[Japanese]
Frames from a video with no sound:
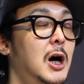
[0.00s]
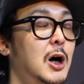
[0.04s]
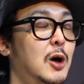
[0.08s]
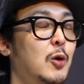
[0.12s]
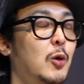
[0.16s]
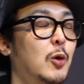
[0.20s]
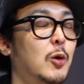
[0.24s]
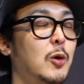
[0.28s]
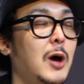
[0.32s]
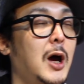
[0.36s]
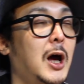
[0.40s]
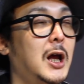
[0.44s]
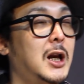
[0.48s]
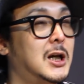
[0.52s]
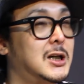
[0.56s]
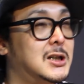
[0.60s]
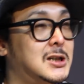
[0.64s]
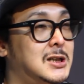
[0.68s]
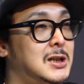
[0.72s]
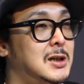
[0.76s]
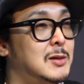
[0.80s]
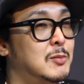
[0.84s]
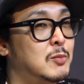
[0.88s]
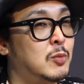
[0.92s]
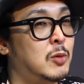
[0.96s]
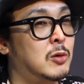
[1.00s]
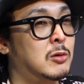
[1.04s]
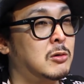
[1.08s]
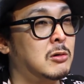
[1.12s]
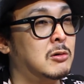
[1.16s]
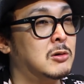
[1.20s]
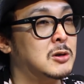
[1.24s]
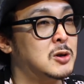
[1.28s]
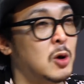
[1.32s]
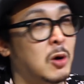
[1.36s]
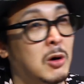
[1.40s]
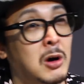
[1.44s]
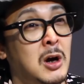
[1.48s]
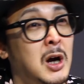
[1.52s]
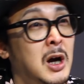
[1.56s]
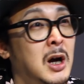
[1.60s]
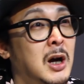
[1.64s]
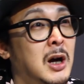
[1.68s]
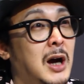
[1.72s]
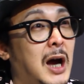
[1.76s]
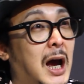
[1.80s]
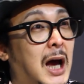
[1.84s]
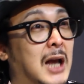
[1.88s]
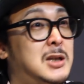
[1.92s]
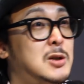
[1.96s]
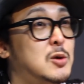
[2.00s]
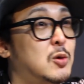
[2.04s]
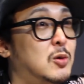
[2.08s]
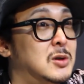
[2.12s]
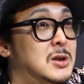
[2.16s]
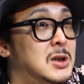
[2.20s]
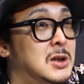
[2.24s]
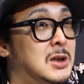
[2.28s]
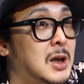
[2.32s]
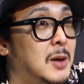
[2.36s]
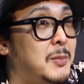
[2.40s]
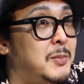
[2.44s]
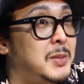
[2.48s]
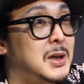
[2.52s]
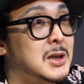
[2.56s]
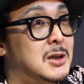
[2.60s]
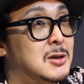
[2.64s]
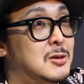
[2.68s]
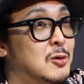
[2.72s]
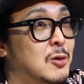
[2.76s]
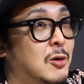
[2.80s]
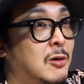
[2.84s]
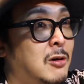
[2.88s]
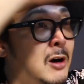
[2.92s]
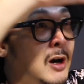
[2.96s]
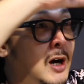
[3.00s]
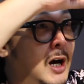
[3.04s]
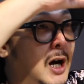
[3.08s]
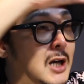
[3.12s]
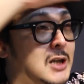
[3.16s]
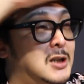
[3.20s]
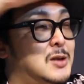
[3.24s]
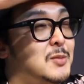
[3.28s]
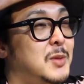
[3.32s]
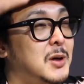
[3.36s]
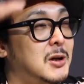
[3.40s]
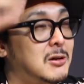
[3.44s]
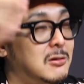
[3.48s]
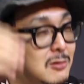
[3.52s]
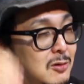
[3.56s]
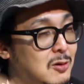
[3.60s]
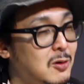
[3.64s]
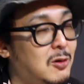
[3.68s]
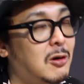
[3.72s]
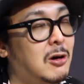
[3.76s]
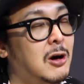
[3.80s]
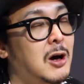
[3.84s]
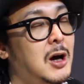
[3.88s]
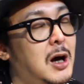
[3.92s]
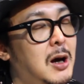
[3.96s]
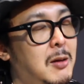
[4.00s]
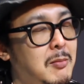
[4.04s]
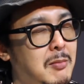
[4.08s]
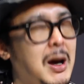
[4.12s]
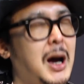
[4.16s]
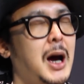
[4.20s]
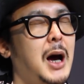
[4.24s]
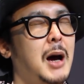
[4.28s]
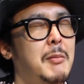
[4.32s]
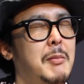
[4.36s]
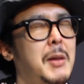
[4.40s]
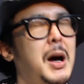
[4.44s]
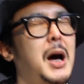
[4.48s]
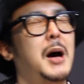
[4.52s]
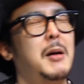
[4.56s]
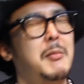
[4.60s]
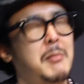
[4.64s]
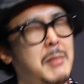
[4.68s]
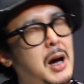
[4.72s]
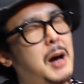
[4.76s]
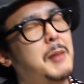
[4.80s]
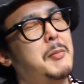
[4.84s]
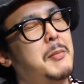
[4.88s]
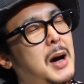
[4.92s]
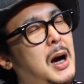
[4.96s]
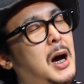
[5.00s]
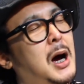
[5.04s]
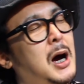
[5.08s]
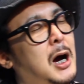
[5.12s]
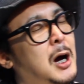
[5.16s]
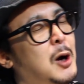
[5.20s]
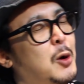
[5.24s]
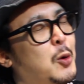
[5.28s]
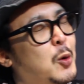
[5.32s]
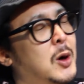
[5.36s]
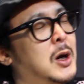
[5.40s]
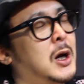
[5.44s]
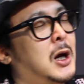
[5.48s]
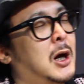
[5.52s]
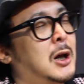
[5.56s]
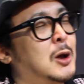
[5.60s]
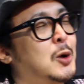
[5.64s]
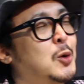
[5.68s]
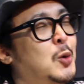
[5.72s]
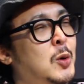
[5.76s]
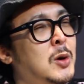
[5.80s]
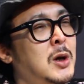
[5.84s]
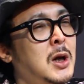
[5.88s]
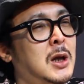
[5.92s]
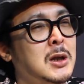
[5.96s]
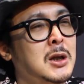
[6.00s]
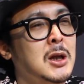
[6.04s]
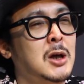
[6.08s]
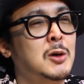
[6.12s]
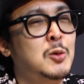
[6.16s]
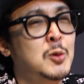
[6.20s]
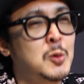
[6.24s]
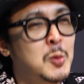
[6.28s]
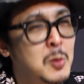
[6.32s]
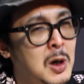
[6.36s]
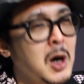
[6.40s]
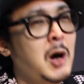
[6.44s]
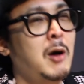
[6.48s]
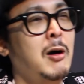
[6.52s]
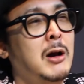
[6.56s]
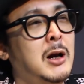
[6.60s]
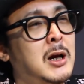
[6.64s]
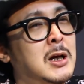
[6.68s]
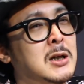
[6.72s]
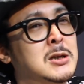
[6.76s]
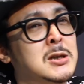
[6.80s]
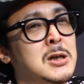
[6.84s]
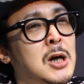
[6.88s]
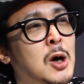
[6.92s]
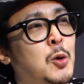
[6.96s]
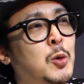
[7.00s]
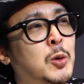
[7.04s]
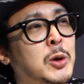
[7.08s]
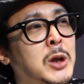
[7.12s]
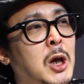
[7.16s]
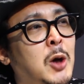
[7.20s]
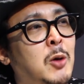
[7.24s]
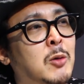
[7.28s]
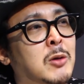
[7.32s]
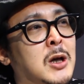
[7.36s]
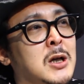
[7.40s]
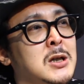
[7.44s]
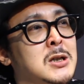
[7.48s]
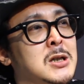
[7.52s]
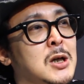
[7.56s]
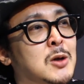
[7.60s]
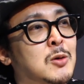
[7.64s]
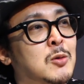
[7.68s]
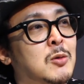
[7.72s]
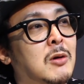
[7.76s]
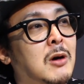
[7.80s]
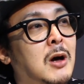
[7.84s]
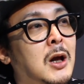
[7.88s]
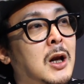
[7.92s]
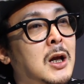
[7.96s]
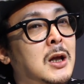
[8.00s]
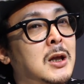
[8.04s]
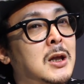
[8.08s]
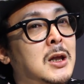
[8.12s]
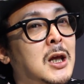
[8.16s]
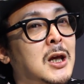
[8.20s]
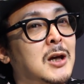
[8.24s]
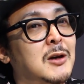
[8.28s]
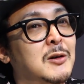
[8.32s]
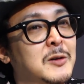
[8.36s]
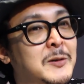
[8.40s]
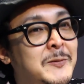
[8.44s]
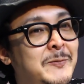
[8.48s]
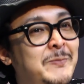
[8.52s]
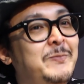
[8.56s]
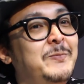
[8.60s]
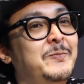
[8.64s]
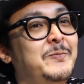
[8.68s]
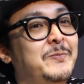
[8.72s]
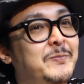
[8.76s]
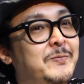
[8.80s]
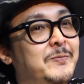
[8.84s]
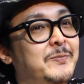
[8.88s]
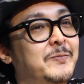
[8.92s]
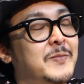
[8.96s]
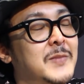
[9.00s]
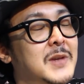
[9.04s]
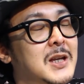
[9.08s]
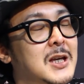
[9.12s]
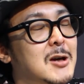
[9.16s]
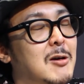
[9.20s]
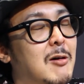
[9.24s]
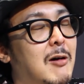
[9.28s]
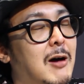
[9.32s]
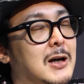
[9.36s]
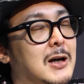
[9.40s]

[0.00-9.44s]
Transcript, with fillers: この話僕のそうあちこち行ったピースを集めると、まあまあまあまあこれからどうなっていくのかは歴史が答えを出していくのかなっていう気は